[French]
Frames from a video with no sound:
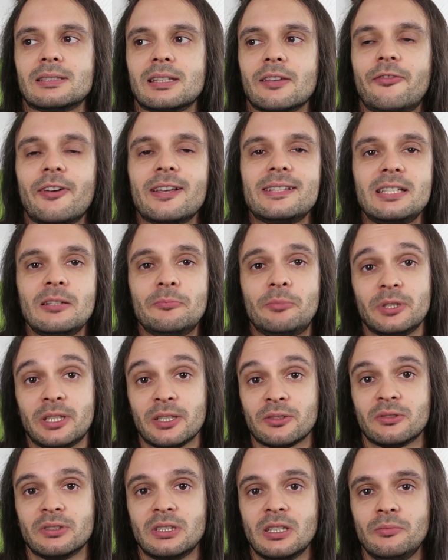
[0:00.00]
c'est facile
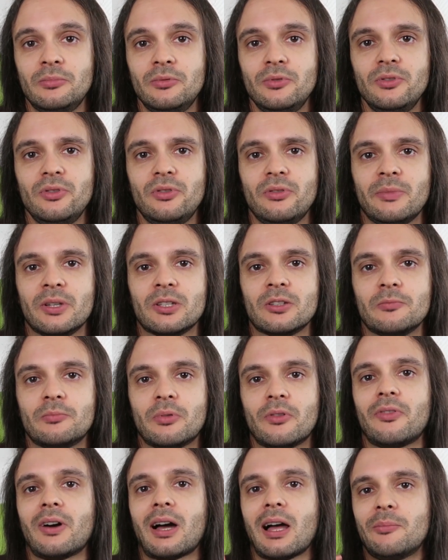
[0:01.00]
peut-être au début, mais que
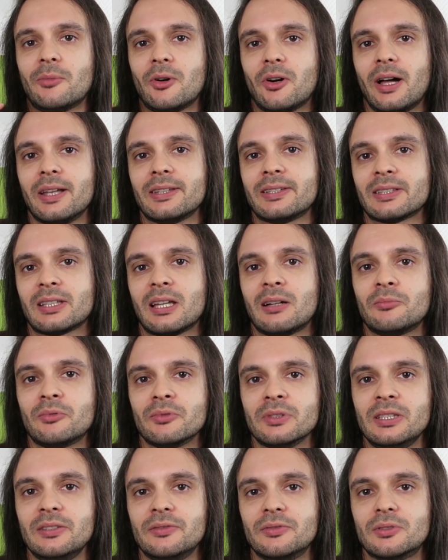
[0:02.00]
pour vraiment atteindre un
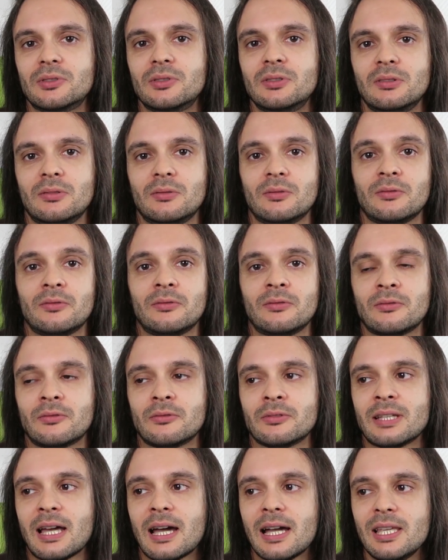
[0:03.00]
bon niveau,
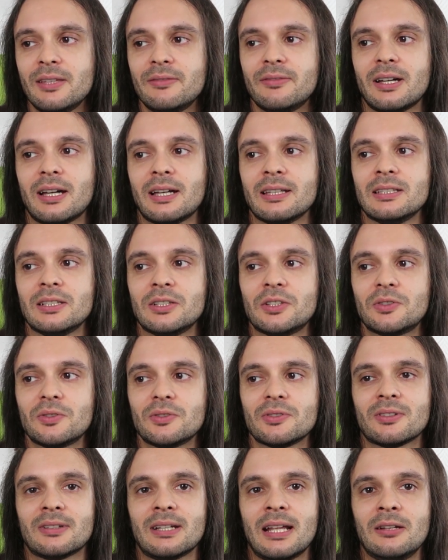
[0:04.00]
on, arrive à des
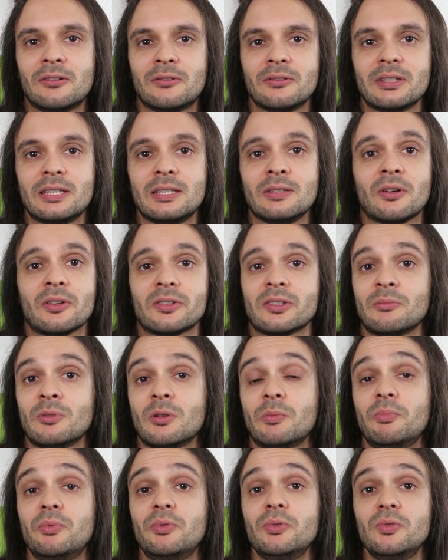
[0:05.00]
choses dans la langue qui ne
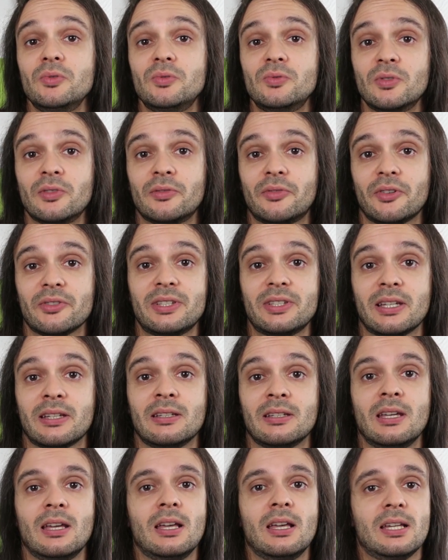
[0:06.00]
ressemblent plus du tout au français.